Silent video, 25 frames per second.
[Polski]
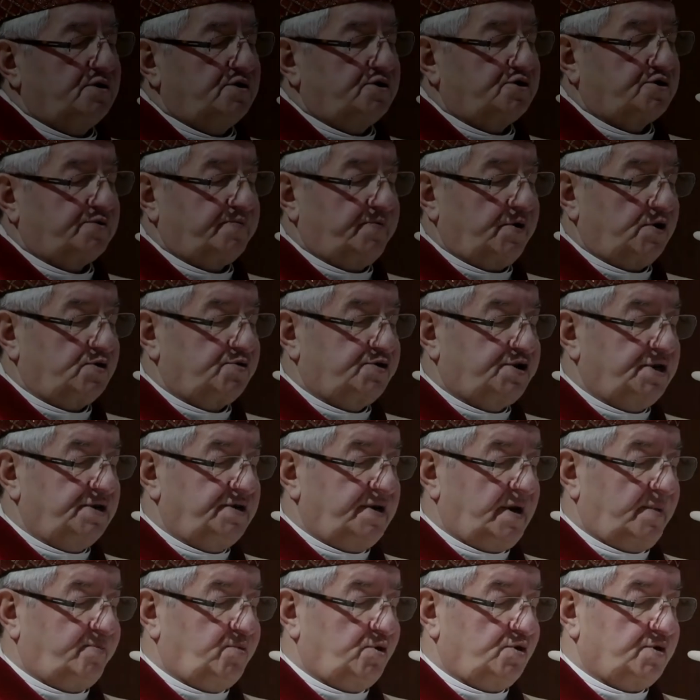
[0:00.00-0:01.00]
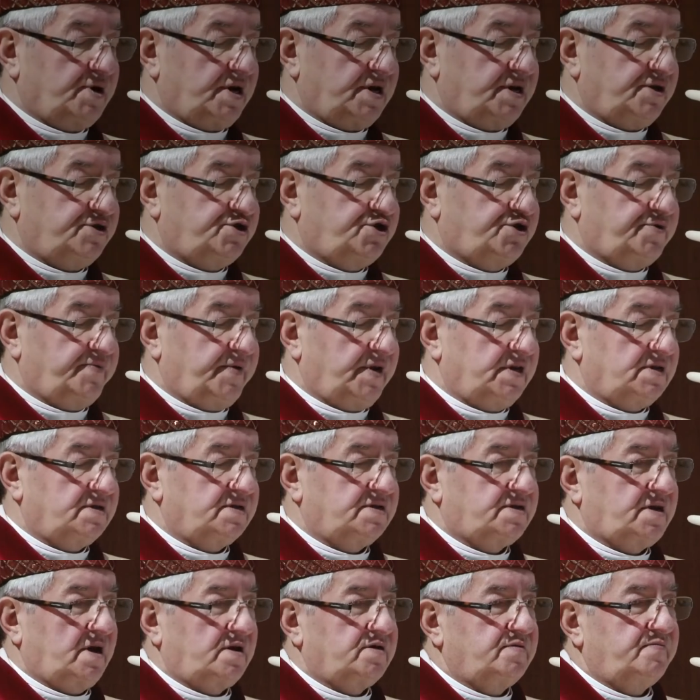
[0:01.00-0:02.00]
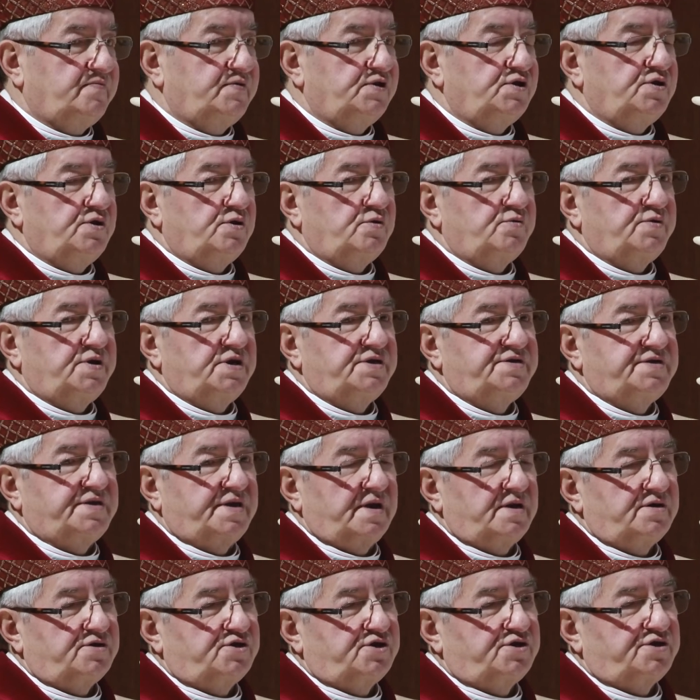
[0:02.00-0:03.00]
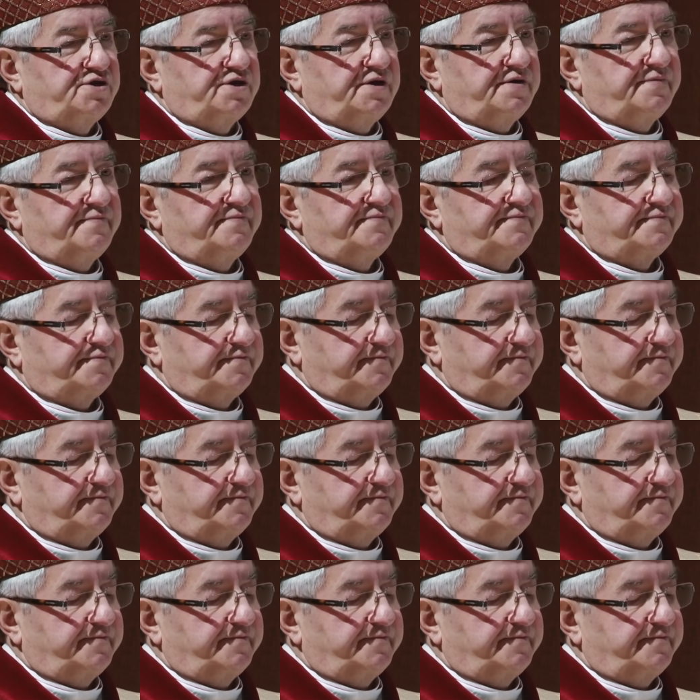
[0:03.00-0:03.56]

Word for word: Świątynia Boga jest święta i wy nią jesteście.